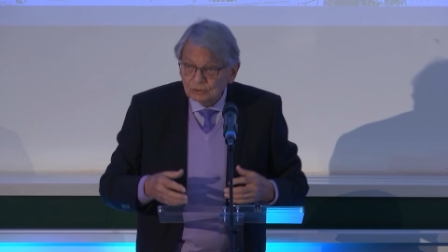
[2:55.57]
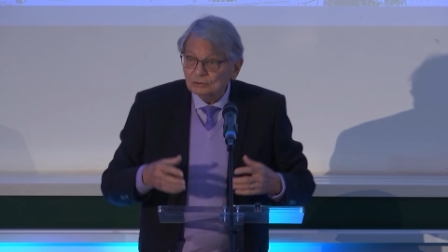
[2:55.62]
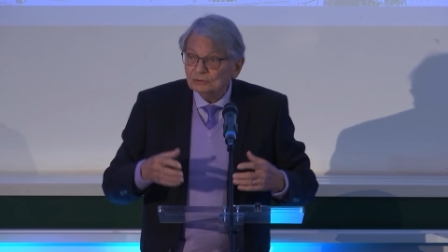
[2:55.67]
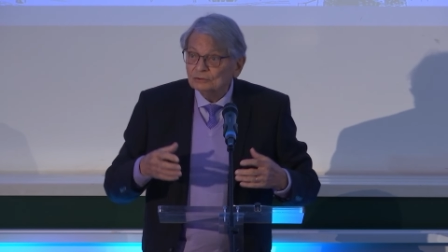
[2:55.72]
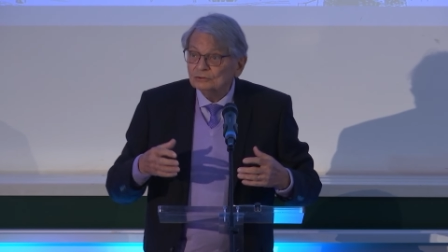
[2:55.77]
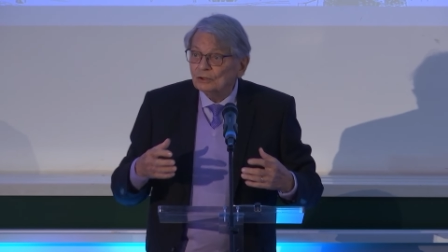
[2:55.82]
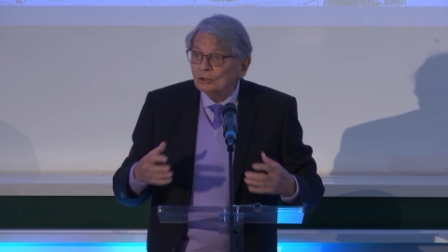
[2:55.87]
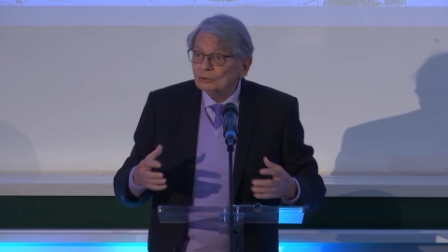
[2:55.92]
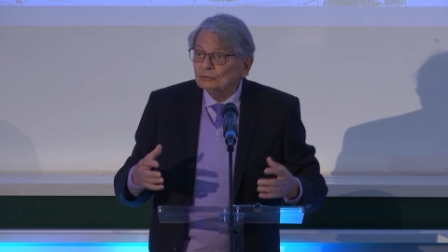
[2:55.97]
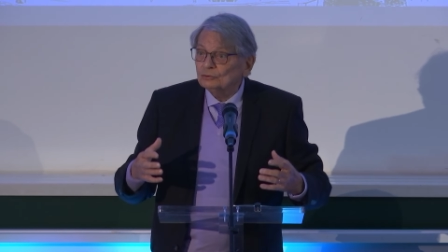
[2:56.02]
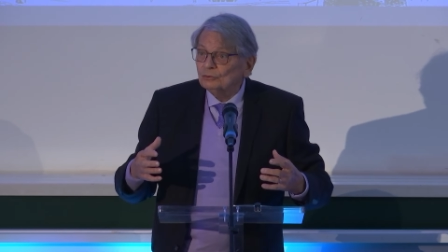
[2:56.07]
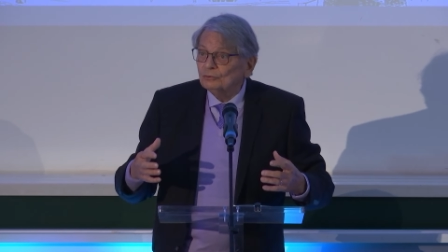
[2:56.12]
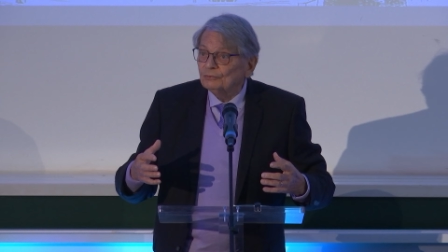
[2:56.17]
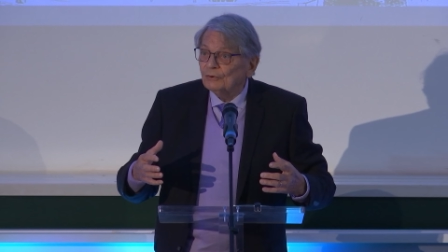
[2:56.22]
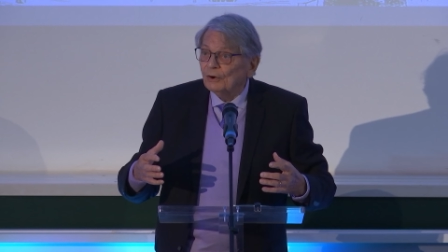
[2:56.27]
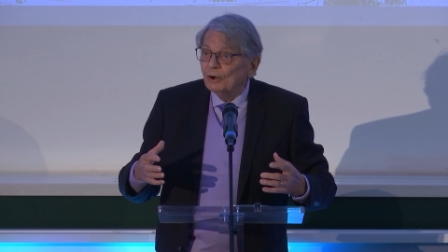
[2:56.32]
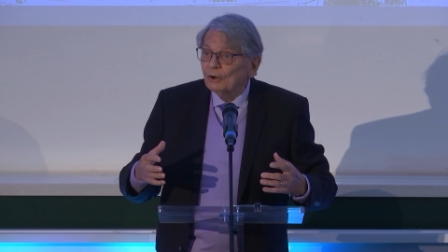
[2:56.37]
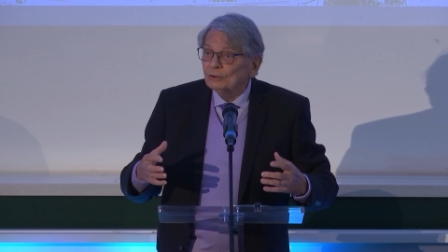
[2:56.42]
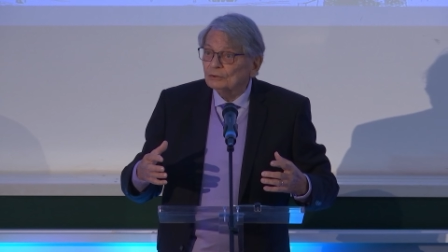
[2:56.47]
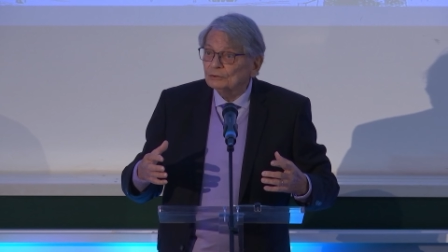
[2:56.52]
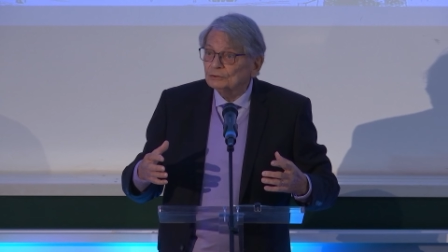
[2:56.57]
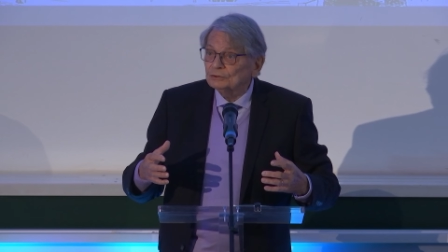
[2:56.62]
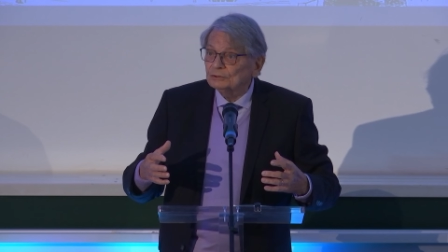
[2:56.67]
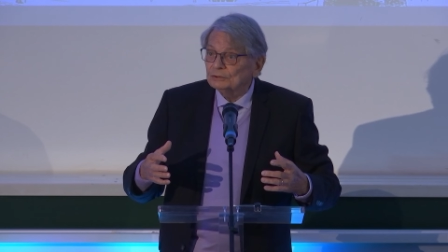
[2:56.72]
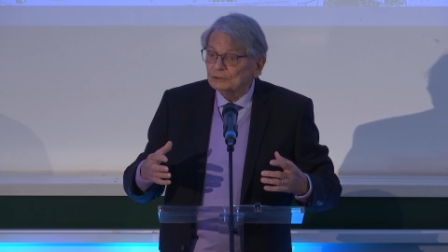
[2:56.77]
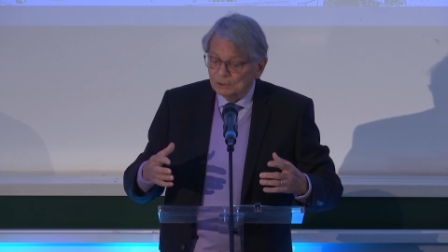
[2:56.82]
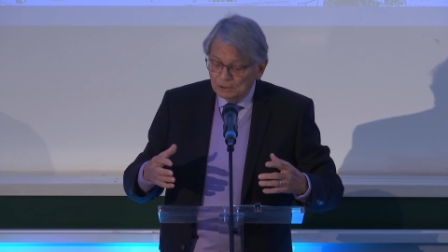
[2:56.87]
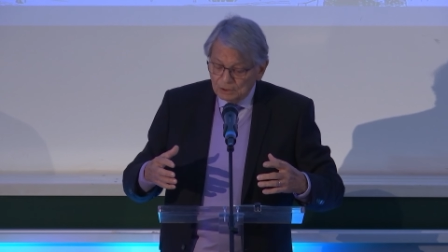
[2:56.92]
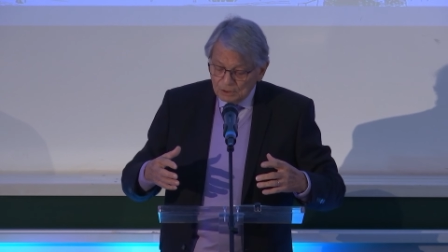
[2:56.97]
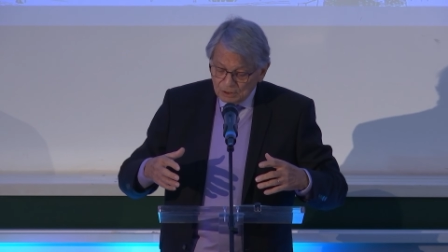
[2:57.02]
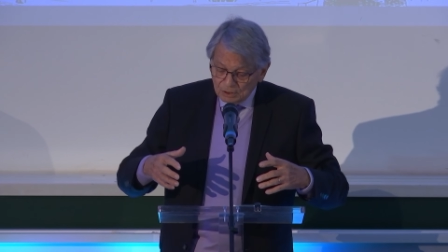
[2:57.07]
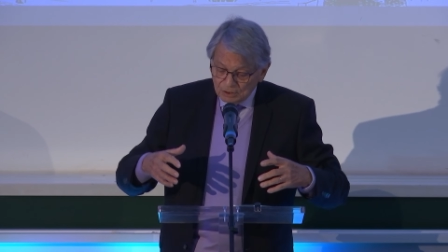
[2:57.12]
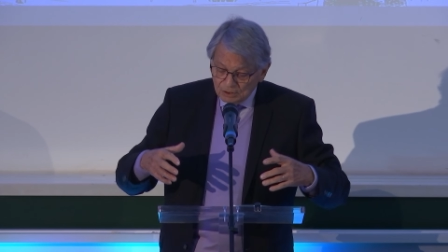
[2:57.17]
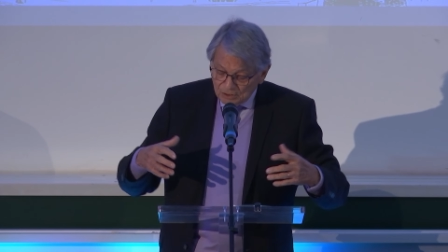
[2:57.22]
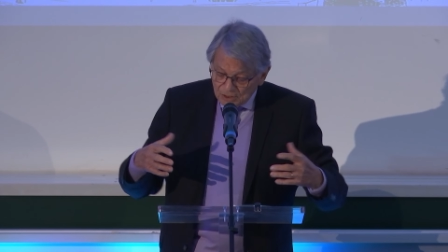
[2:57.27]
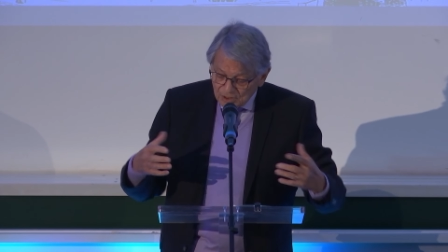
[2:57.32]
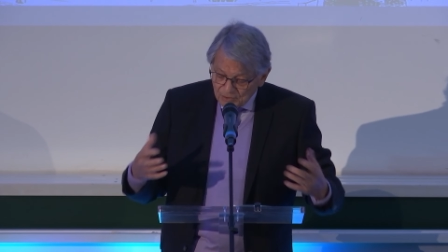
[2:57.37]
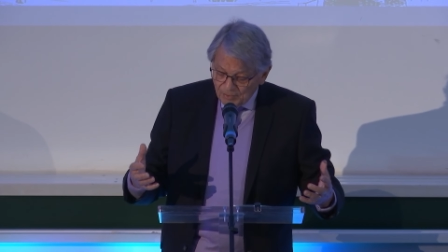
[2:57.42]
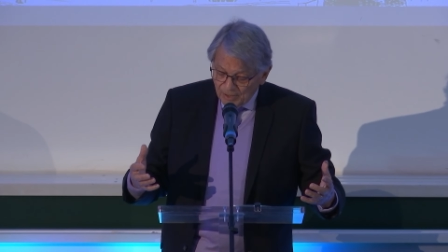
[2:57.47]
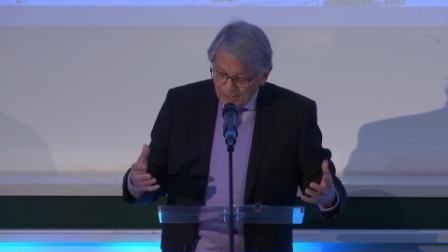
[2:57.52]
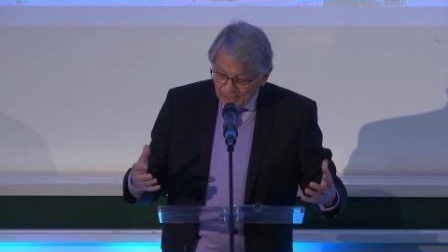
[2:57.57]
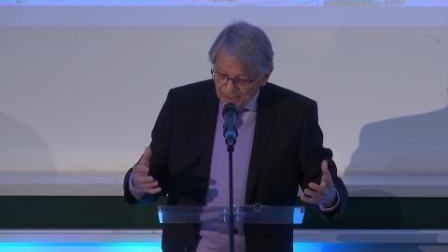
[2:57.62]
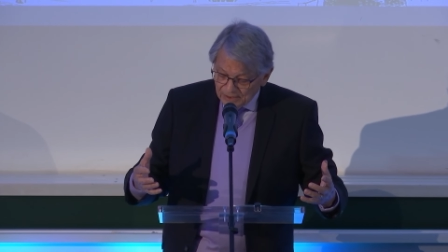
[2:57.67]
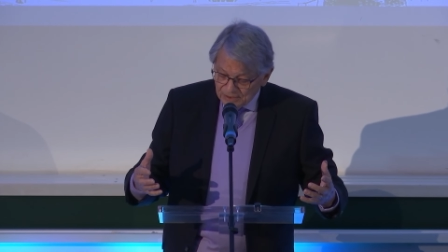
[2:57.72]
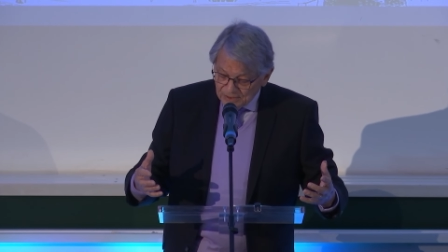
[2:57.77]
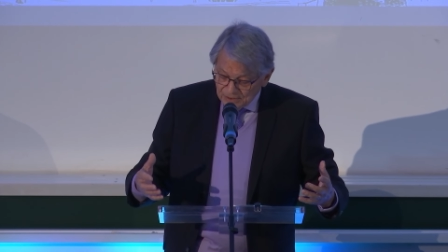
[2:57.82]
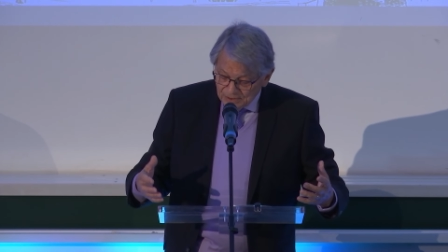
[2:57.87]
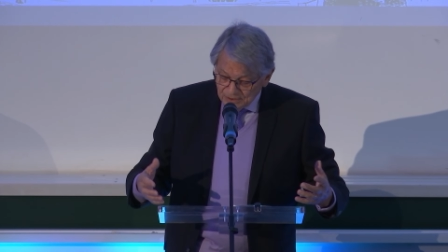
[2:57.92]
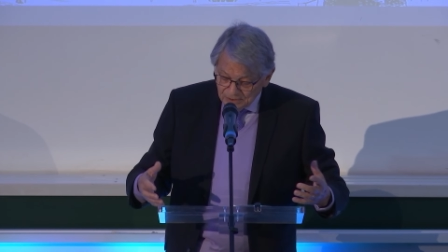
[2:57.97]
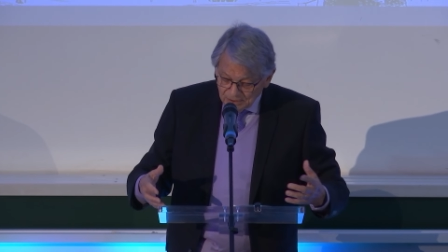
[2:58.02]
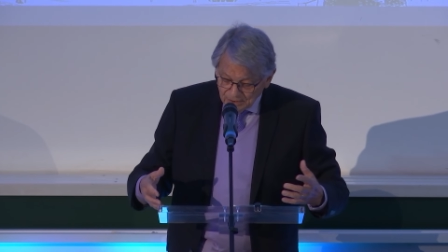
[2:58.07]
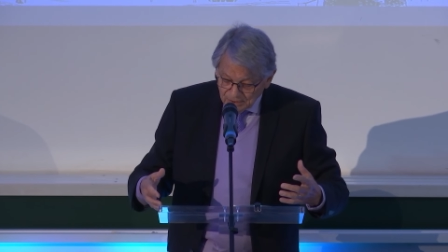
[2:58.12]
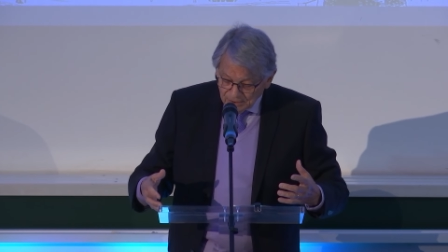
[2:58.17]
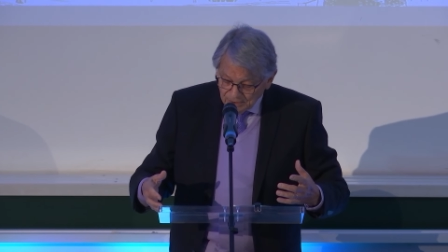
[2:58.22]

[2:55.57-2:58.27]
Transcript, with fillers: sans souffrance ni maladie.